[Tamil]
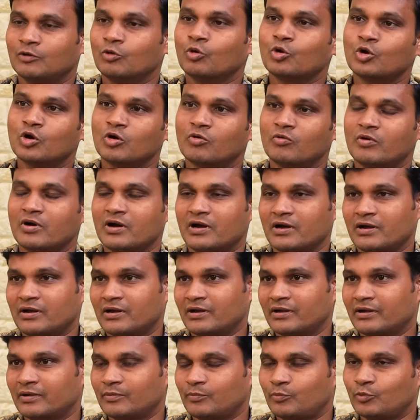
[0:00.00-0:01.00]

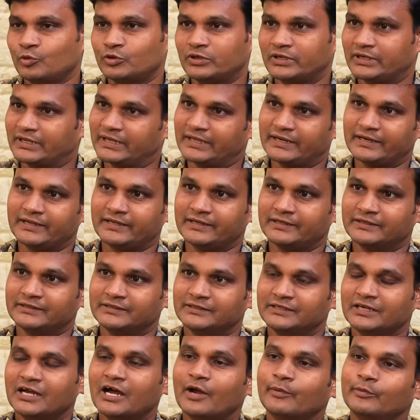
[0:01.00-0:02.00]
லோகோவாக போட்டிருக்காரு
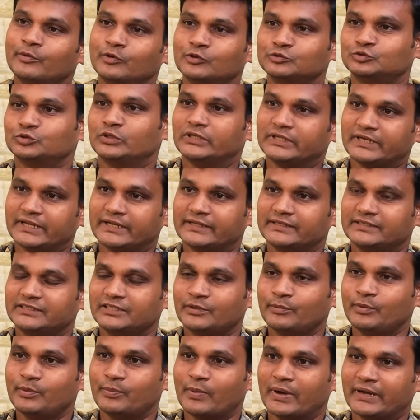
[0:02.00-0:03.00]
அப்படின்னு சொல்லியிருக்காரு
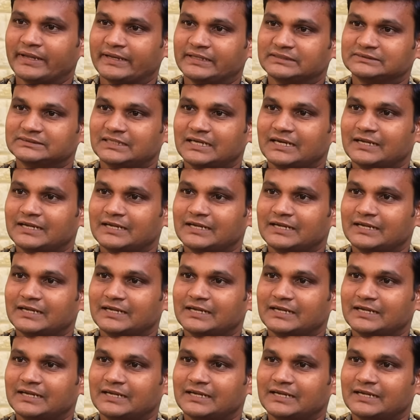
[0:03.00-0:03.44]
இது எப்படி பார்க்குறீங்க